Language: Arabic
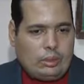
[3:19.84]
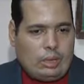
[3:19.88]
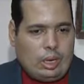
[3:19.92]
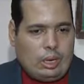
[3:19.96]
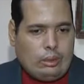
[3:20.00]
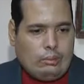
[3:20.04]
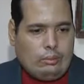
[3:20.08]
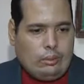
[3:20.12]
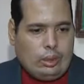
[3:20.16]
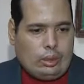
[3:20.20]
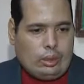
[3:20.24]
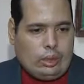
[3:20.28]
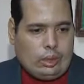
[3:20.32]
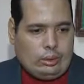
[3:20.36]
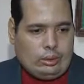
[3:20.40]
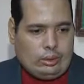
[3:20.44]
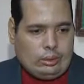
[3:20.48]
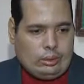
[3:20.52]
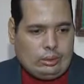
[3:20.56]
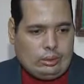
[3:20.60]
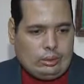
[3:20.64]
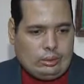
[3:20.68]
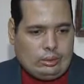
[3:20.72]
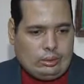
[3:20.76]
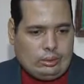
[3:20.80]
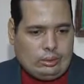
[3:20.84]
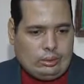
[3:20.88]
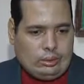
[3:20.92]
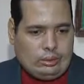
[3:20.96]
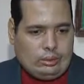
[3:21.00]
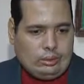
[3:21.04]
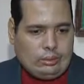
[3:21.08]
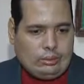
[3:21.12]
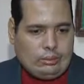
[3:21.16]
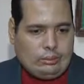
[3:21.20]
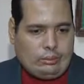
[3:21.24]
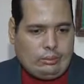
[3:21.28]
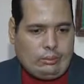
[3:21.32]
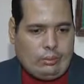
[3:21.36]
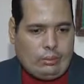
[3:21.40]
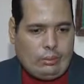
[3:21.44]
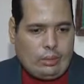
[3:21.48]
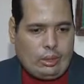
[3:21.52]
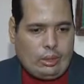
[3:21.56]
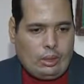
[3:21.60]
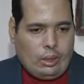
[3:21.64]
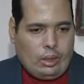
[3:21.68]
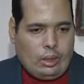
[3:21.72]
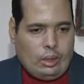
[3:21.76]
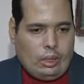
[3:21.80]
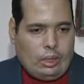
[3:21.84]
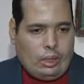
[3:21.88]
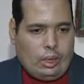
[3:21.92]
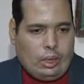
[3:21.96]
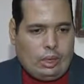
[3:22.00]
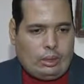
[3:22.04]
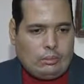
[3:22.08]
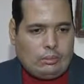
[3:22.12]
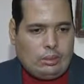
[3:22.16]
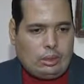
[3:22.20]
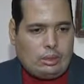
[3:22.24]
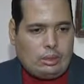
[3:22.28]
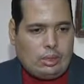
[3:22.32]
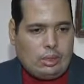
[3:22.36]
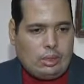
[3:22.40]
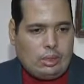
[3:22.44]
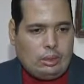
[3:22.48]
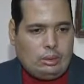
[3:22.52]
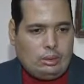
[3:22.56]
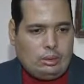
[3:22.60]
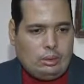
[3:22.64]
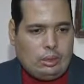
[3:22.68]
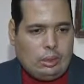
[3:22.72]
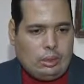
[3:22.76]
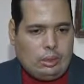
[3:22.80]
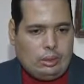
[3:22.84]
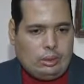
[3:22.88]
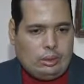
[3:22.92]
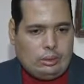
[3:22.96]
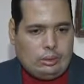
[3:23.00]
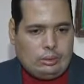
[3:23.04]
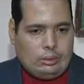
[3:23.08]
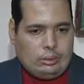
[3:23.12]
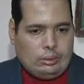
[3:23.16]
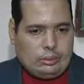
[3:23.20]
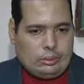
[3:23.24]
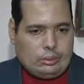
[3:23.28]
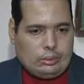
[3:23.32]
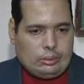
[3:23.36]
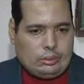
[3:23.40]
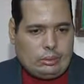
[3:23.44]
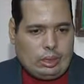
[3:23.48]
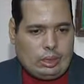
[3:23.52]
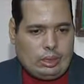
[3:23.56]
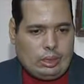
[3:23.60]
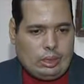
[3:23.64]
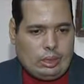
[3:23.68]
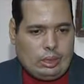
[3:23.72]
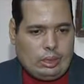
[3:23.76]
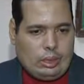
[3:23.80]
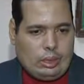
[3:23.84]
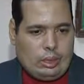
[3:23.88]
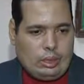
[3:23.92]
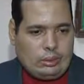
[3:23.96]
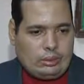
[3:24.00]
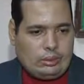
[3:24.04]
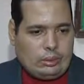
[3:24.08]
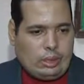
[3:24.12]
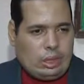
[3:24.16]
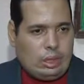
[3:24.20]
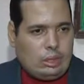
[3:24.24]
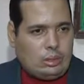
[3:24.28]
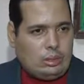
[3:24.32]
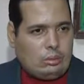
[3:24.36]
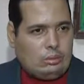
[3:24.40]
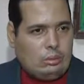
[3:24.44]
أعبر عن عن مشاكل وعن حاجات في حياة